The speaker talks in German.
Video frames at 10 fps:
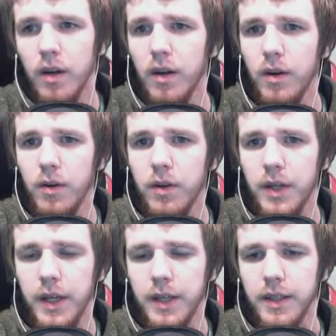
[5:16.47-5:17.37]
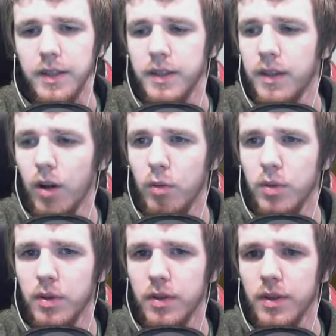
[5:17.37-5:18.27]
Okay, ich
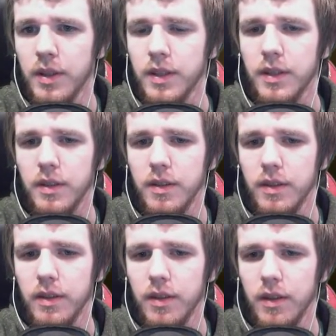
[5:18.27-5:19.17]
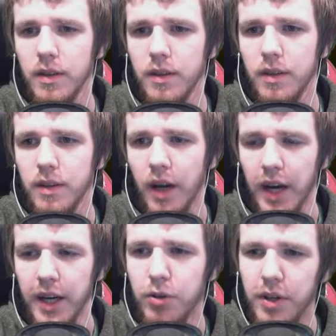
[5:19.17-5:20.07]
glaube, das
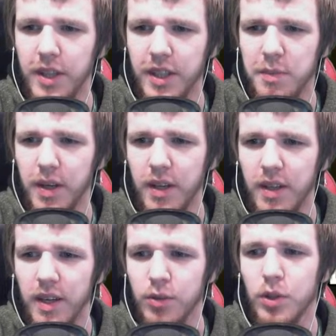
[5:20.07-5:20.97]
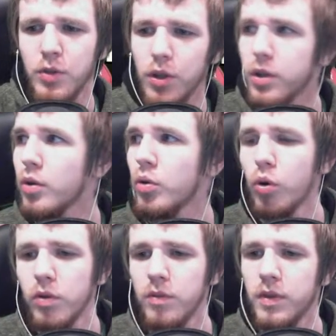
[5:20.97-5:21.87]
reicht doch erstmal. Also ich wollte dann noch
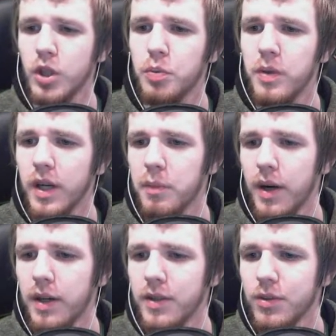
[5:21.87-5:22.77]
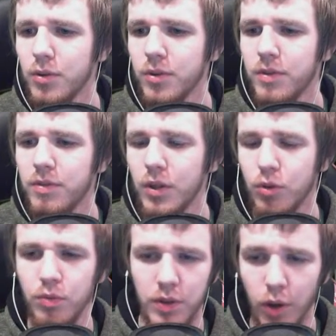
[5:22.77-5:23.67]
gucken, wie das Spiel allgemein ist und wie,
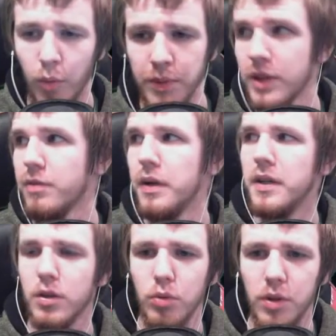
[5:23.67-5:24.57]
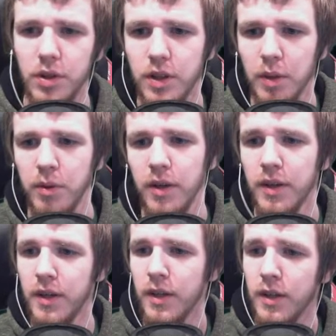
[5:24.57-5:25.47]
also wie, ob es sich verändert oder nicht, aber
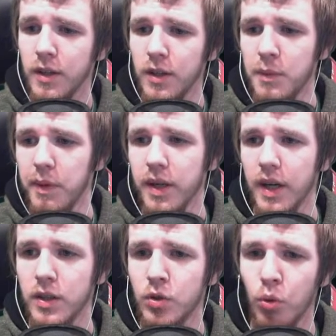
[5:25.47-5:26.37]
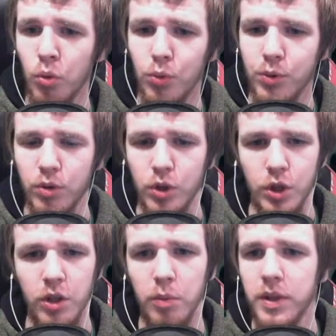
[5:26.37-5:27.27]
ich merke keinen so großen Unterschied.
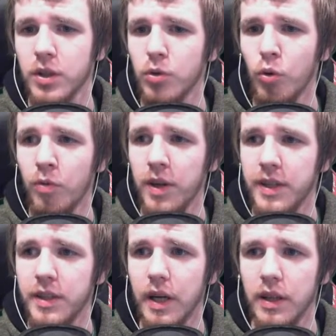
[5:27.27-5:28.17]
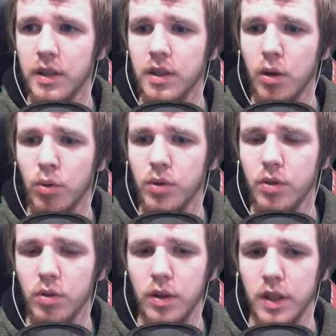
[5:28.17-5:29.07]
Ich glaube, das Oberlesen sieht anders aus
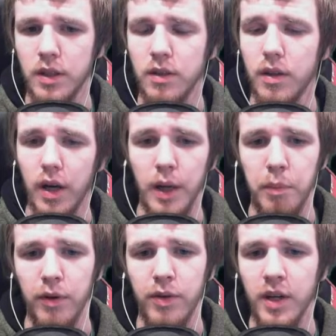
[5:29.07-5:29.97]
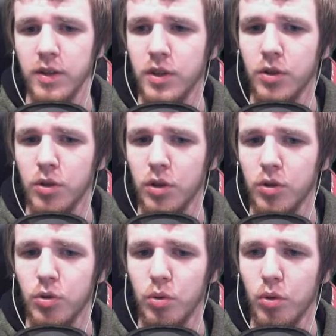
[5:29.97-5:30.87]
und da sind ein paar Fahrzeuge
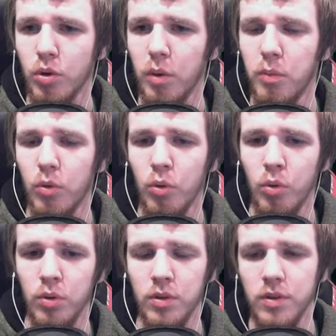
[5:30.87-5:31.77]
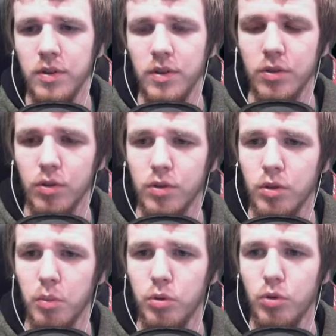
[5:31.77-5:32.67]
dazu gekommen und sonst
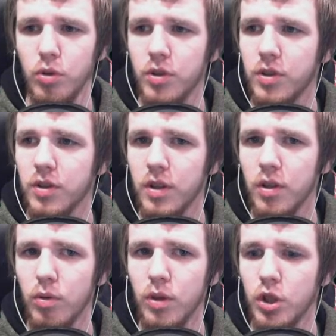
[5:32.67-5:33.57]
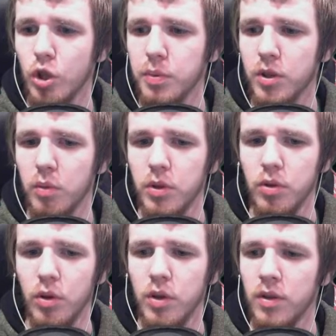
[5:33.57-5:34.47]
glaube ich nichts. Und der Shop ist glaube ich
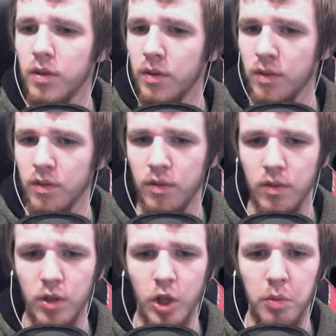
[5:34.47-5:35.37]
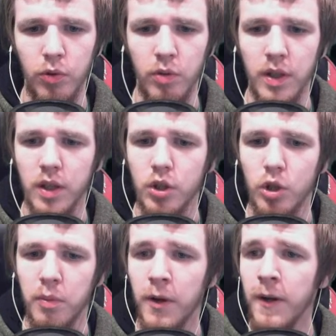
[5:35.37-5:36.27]
neu. Ich glaube, vorher war da kein
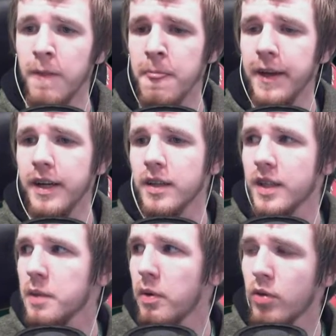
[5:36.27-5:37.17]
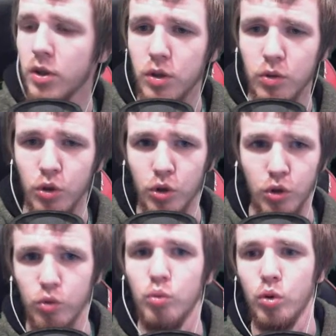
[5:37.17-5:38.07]
Shop. Egal, sag ich mal, wollt soll ich
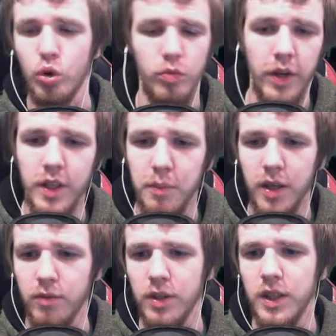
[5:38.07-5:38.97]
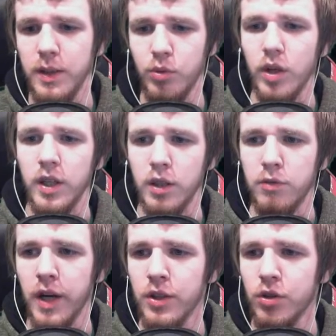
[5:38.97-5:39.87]
das noch weitermachen? Weil hier gibt es noch andere
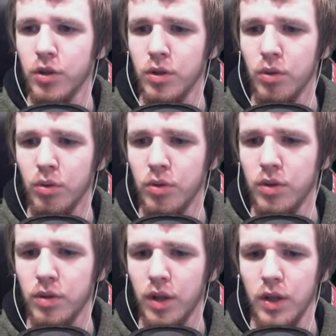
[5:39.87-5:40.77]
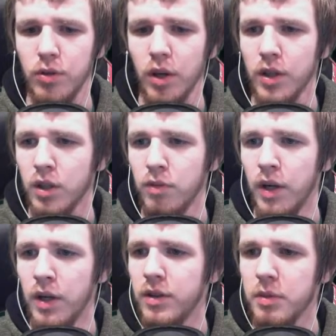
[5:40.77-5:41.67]
Fahrzeuge und halt noch andere
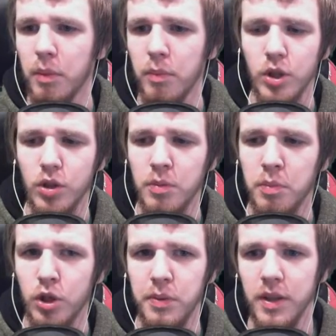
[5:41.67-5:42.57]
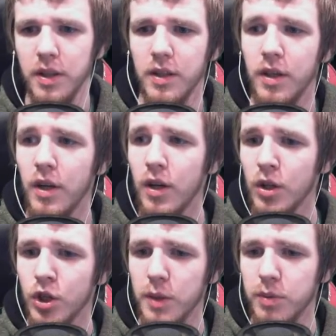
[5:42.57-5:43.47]
Welten, die ich mal, die man spielen kann.
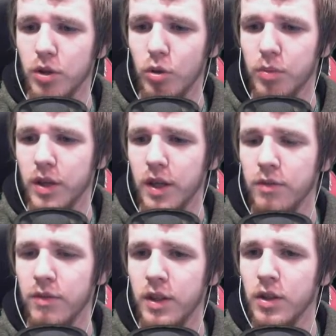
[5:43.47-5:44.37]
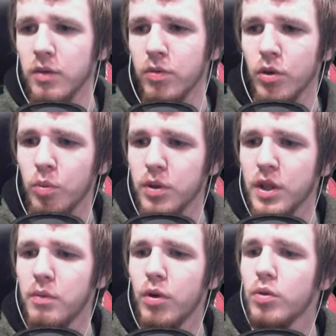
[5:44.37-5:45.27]
Schreibt es dann in die Kommentare, wenn ihr davon noch mehr
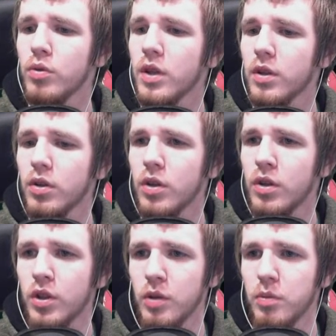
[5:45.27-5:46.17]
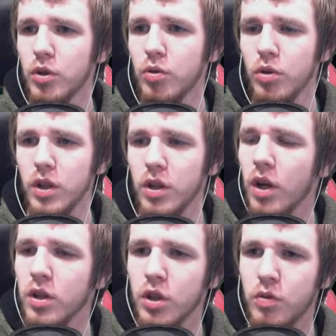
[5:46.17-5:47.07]
sehen wollt. Und dann äh, sehen wir uns in ein
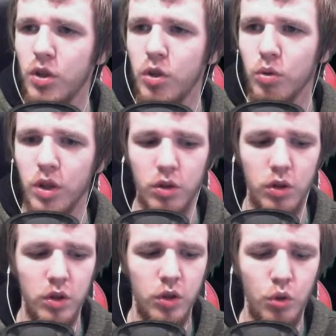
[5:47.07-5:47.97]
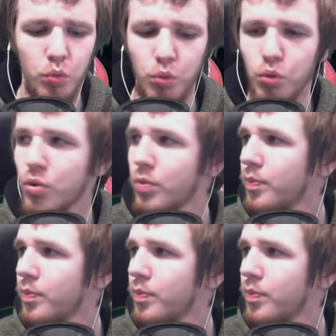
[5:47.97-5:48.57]
anderes Video. Dann äh, tschüss.